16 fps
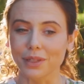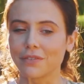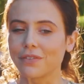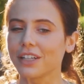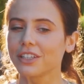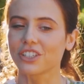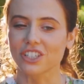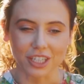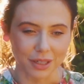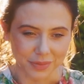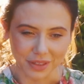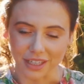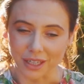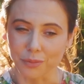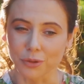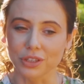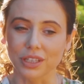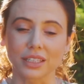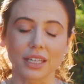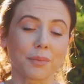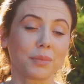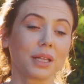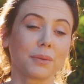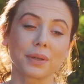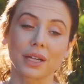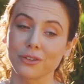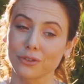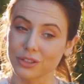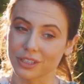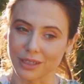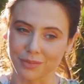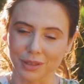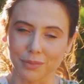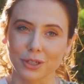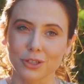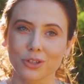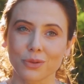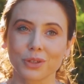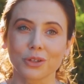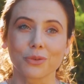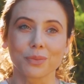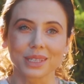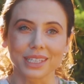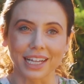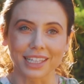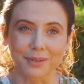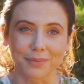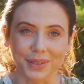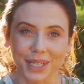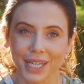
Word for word: была волшебная работа. Я была продюсером на большом документальном